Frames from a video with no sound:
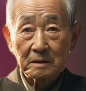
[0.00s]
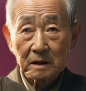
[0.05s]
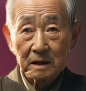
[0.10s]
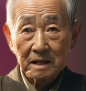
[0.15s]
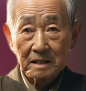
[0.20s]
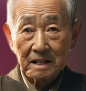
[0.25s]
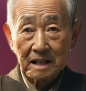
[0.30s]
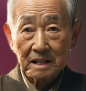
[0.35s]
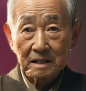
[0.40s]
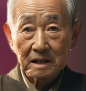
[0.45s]

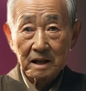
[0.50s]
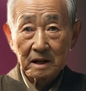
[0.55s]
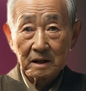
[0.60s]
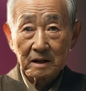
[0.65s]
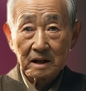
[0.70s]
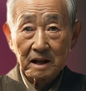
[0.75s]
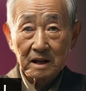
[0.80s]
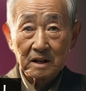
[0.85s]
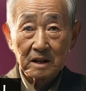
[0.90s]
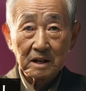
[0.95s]
規制によ
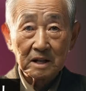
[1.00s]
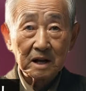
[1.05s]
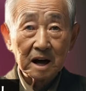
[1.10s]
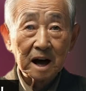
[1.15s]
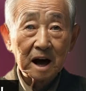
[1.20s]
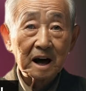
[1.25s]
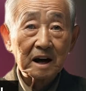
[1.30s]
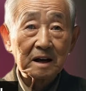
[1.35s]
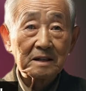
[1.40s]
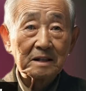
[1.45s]
り1時
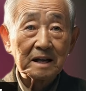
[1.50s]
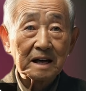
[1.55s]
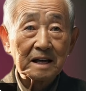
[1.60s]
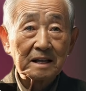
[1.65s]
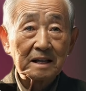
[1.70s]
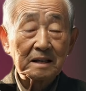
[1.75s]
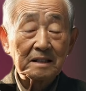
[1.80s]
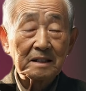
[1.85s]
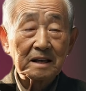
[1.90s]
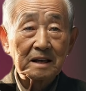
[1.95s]
間あたり
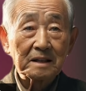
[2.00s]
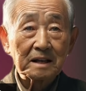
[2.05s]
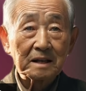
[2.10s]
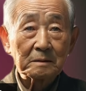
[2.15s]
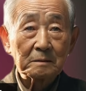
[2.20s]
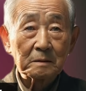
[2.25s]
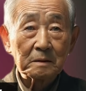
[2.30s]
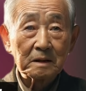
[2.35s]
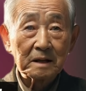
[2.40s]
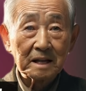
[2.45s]
2000
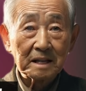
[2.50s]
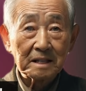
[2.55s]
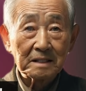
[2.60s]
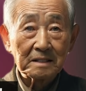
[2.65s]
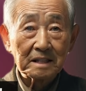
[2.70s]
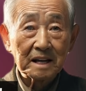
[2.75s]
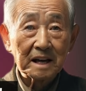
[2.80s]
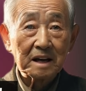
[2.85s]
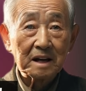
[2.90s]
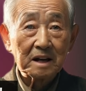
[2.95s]
人までに
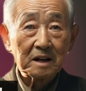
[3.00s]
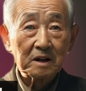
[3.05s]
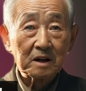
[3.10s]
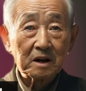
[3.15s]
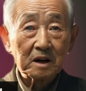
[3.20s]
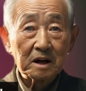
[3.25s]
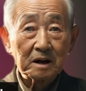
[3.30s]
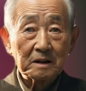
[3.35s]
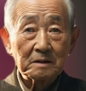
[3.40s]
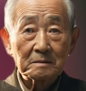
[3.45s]
制限
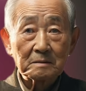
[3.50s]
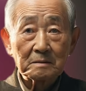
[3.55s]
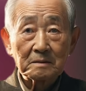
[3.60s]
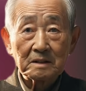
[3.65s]
し、